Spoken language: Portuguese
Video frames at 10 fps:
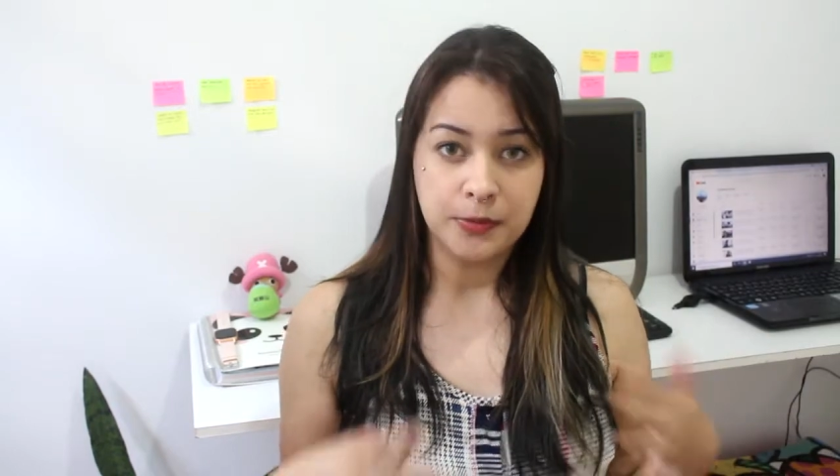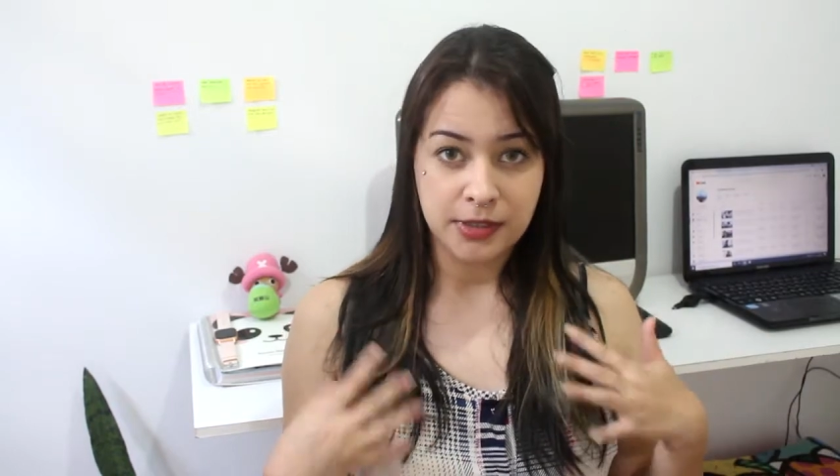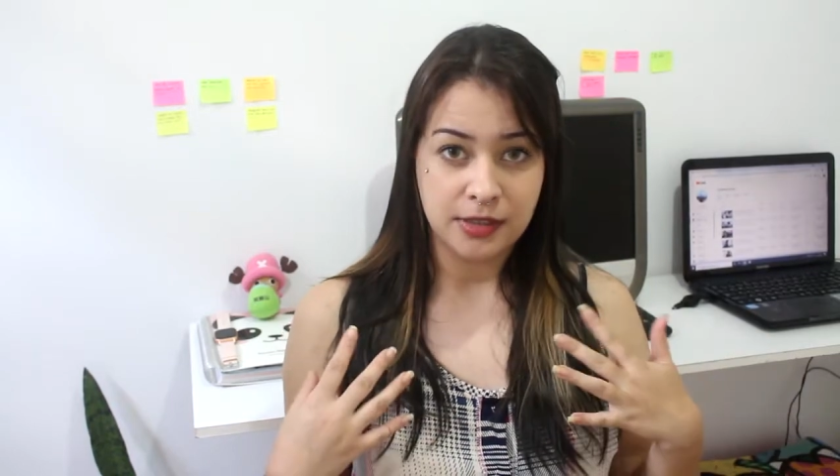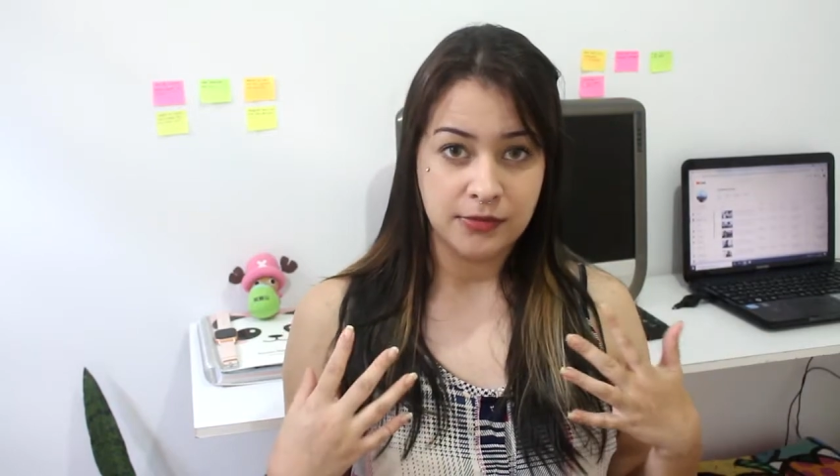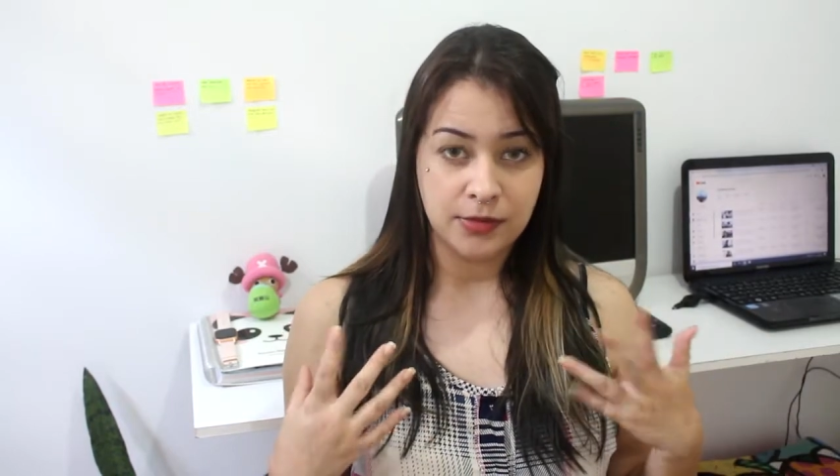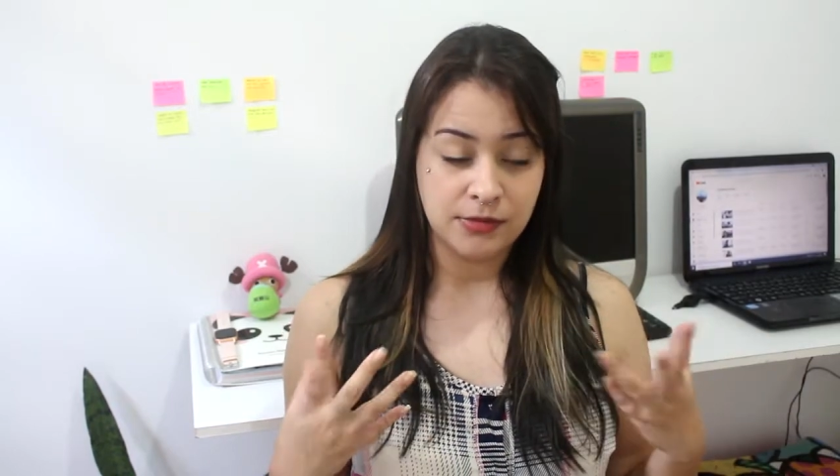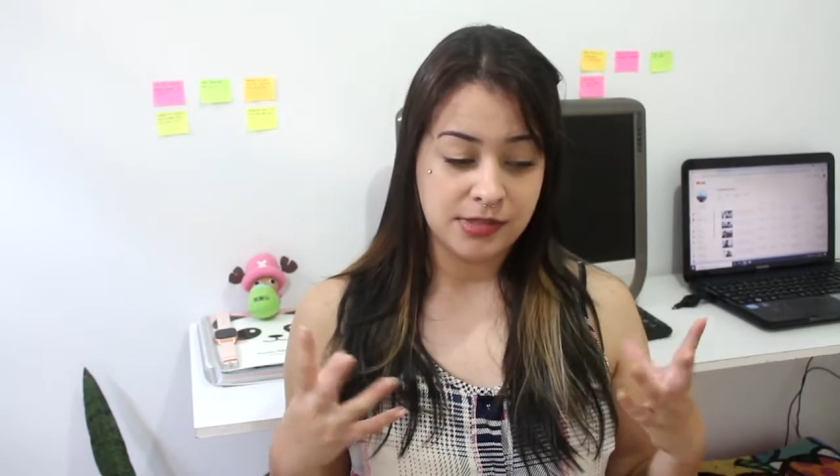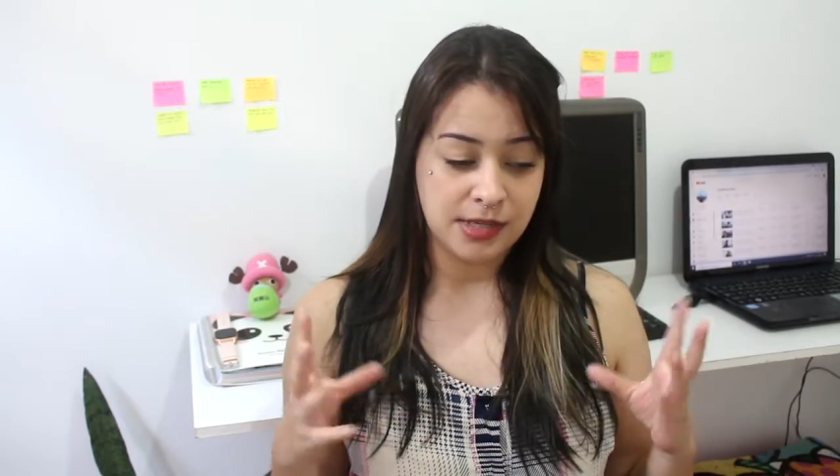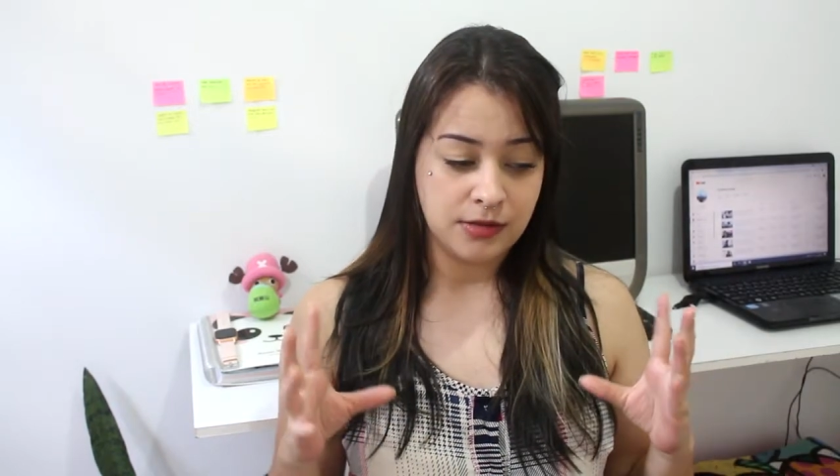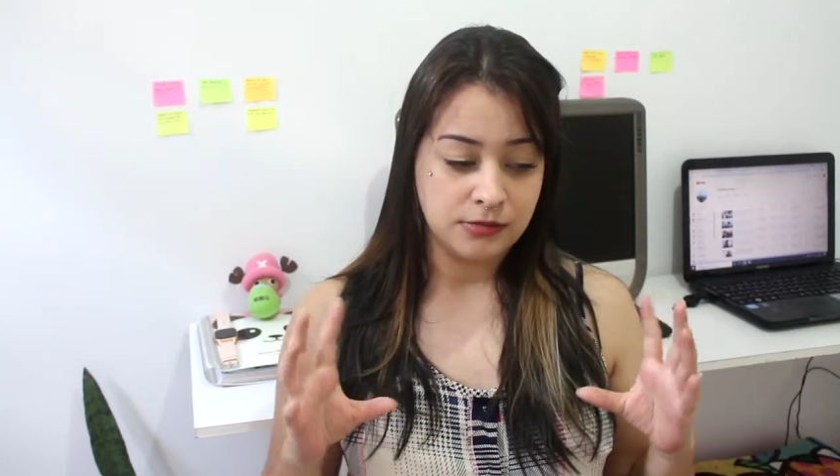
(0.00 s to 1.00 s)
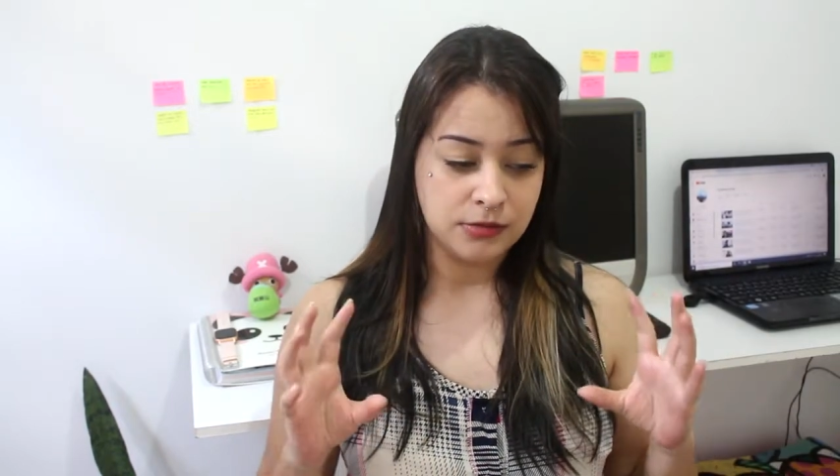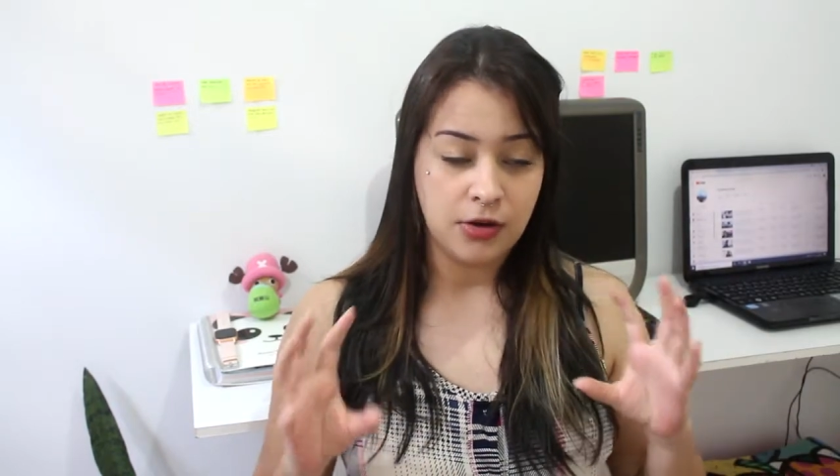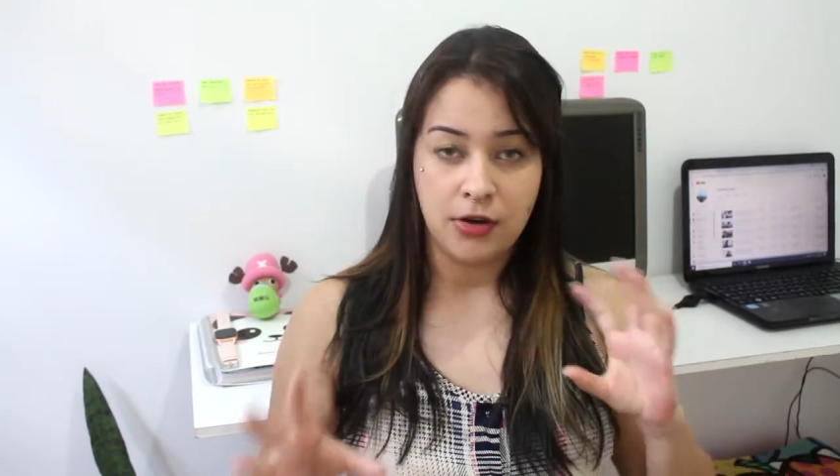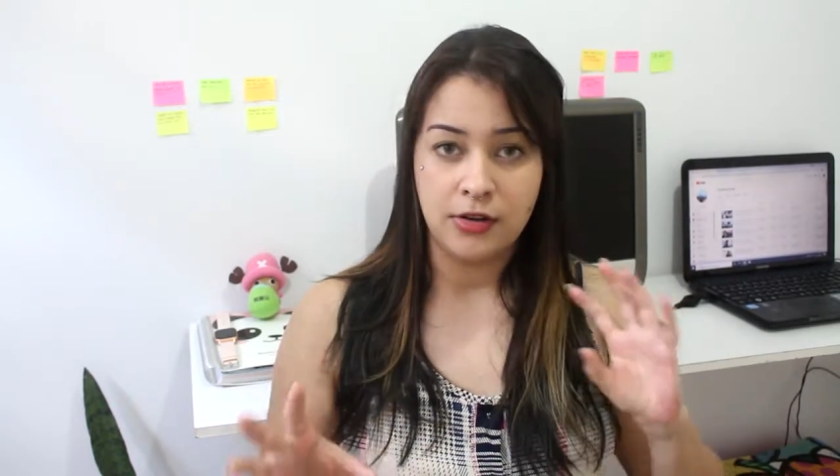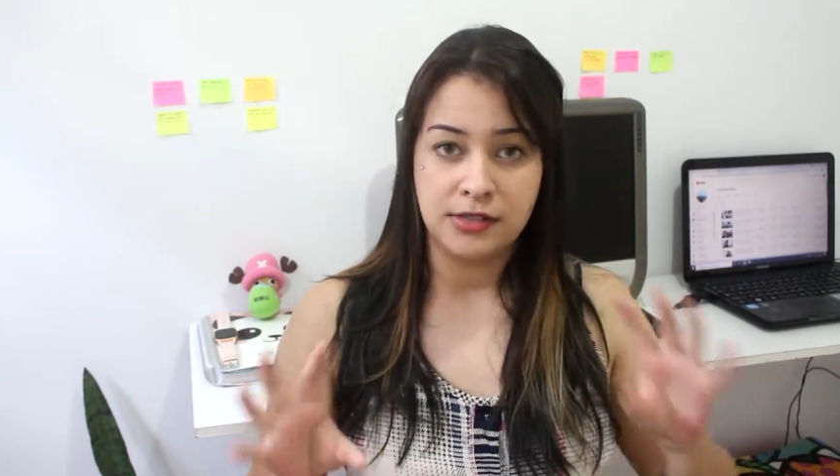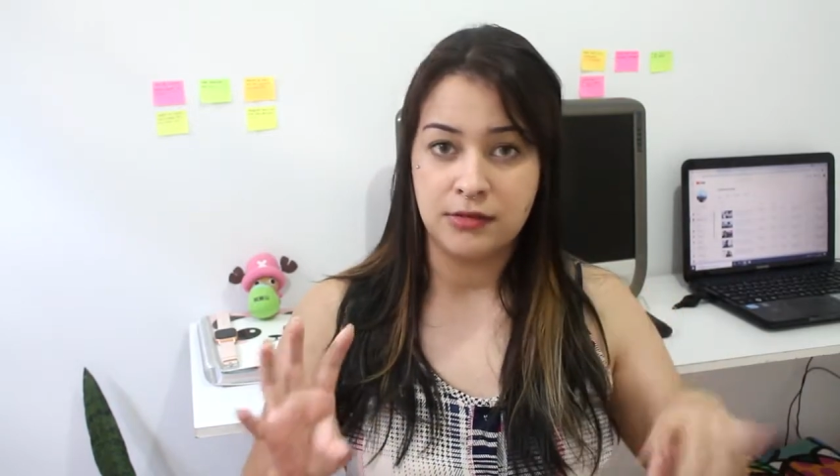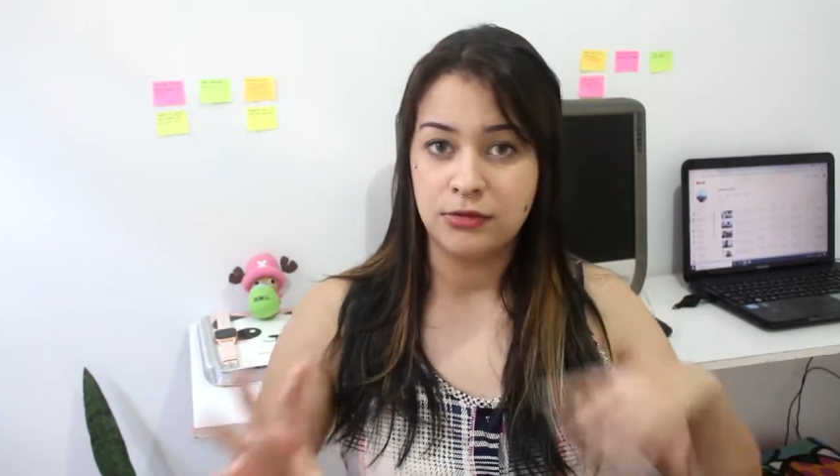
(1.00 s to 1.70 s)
porque eu vou usar um rosa,